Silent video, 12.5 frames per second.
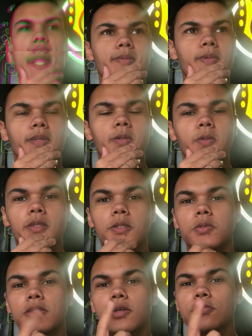sabia que o
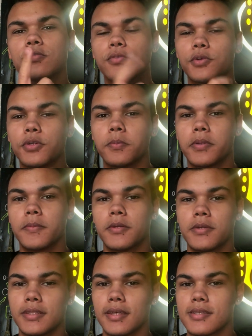Kiko não foi o
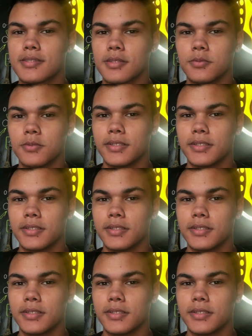primeiro guitarrista do